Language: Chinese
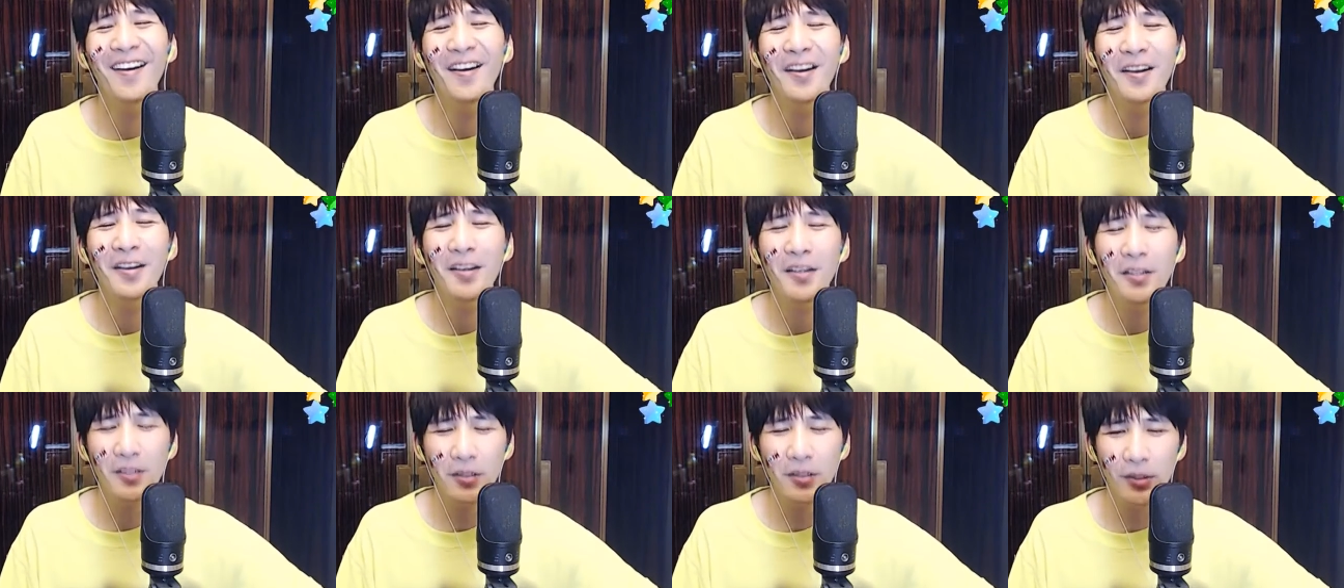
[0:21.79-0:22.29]

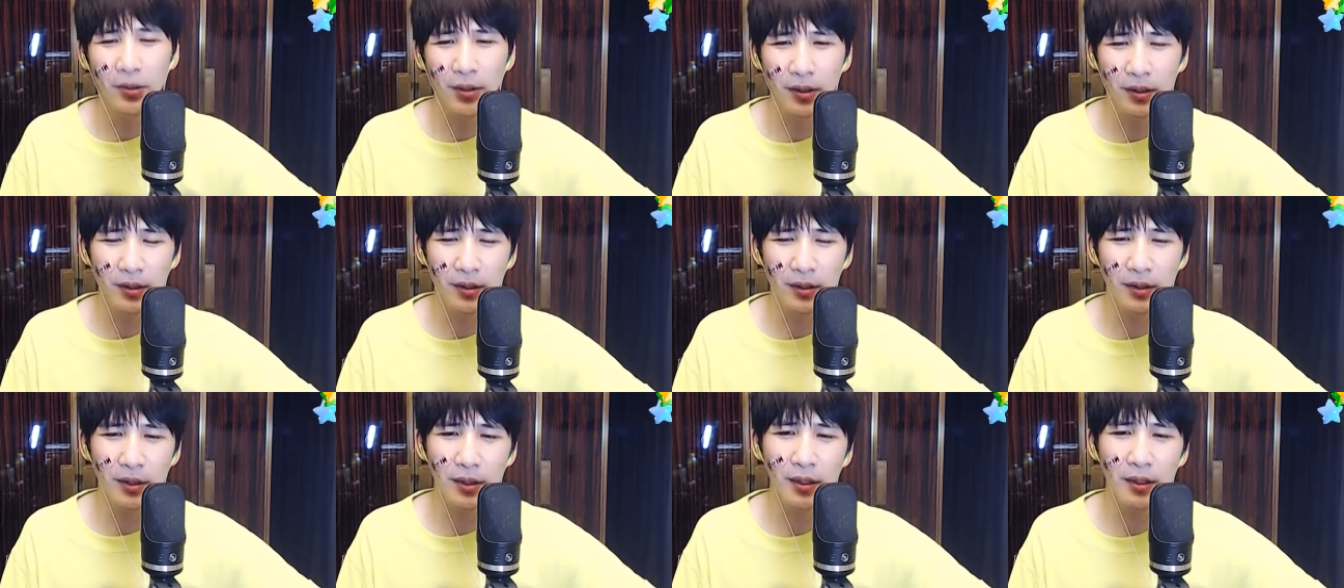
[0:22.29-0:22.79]
愿
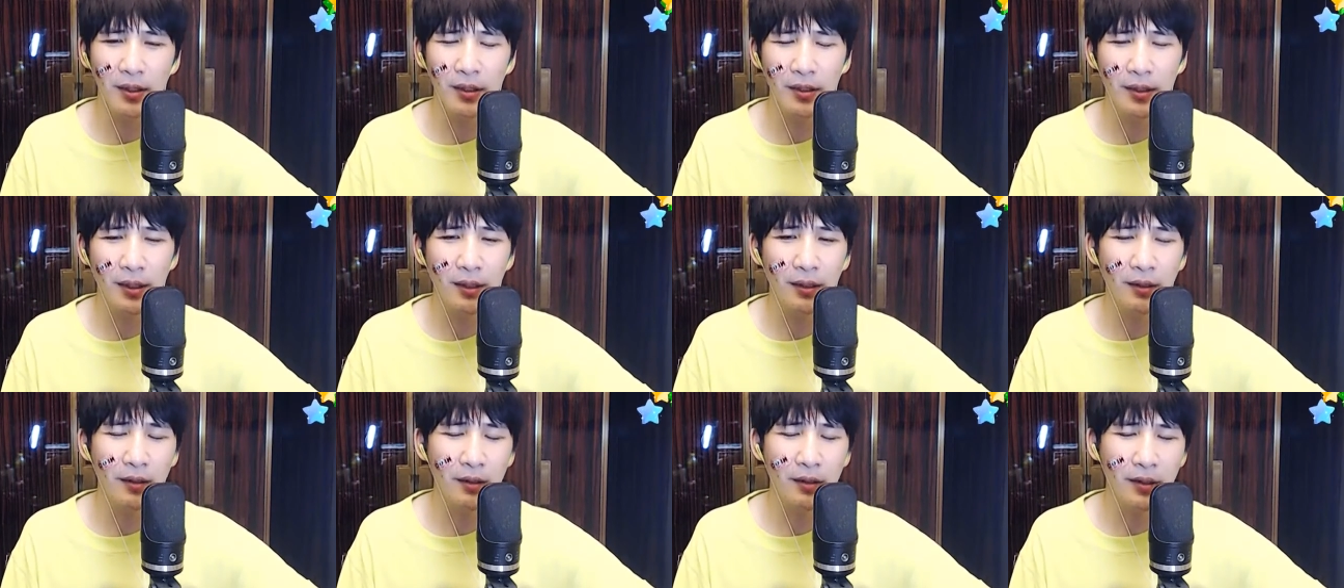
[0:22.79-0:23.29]
你的
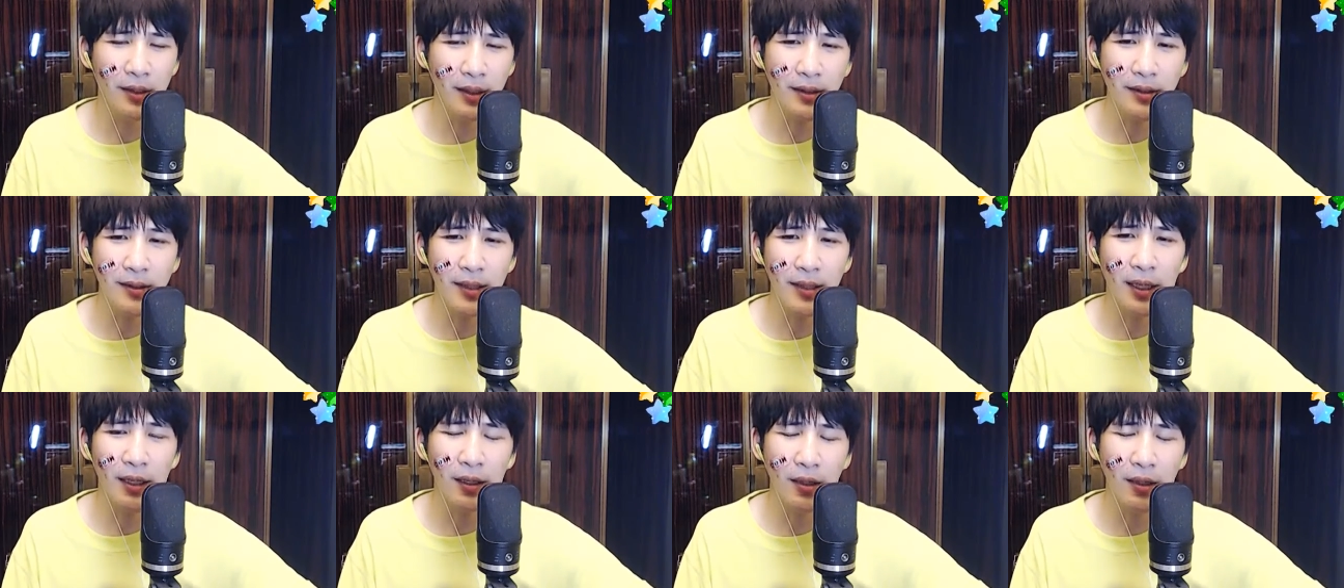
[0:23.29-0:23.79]
眼
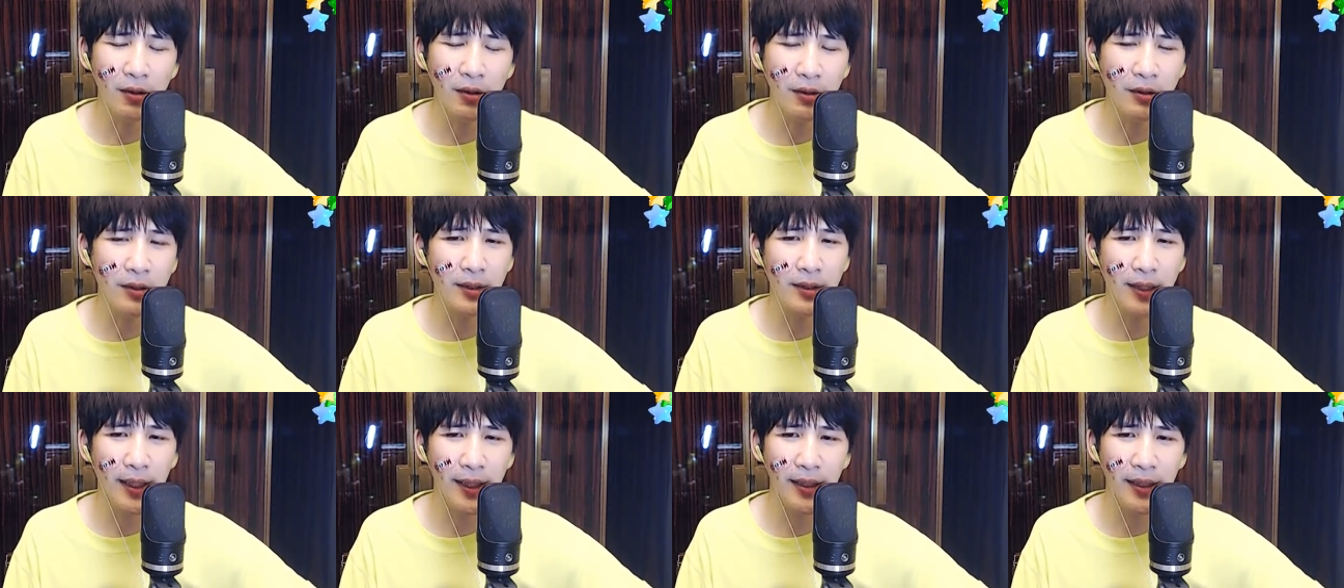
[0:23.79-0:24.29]
角
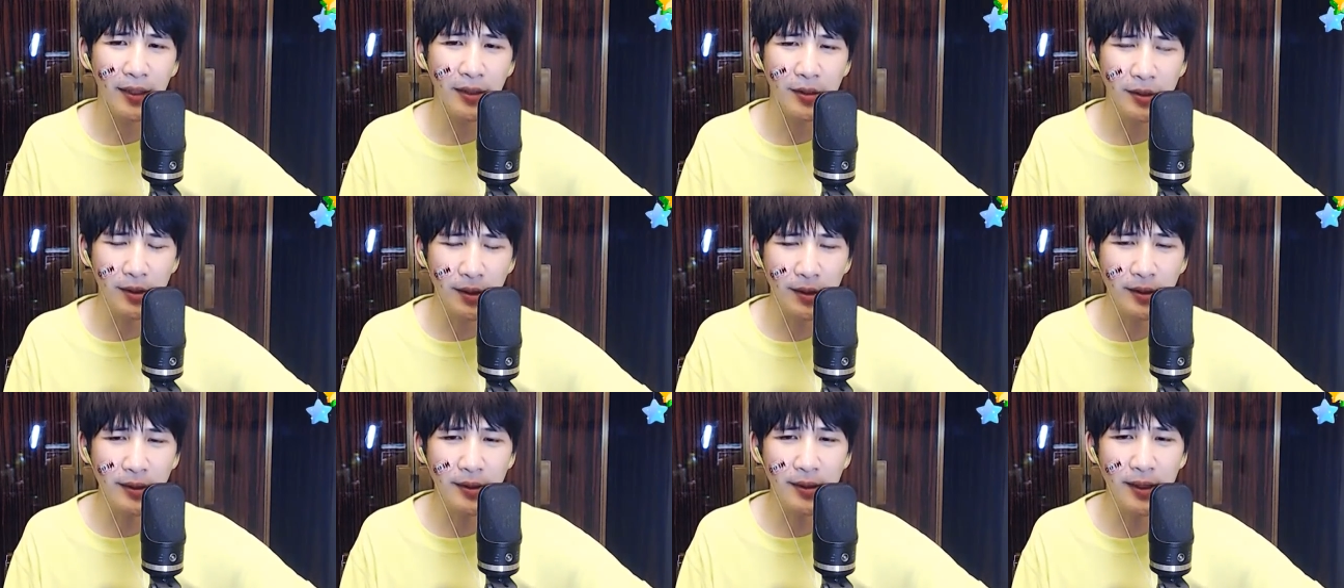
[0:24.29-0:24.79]
带着
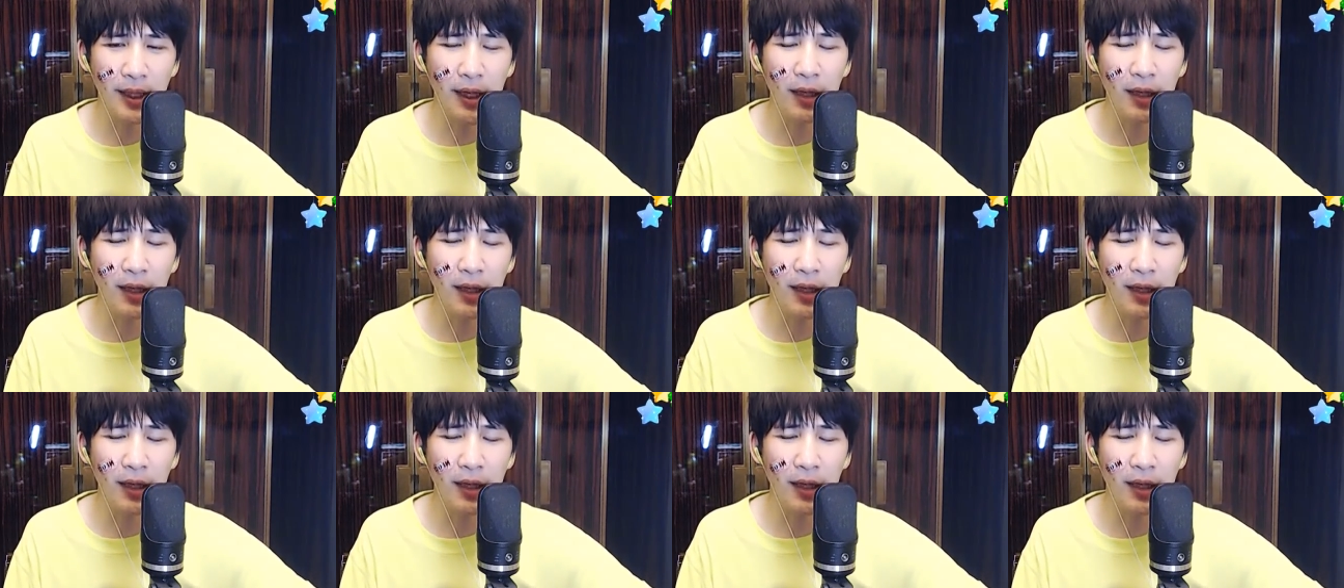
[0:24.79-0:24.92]
笑，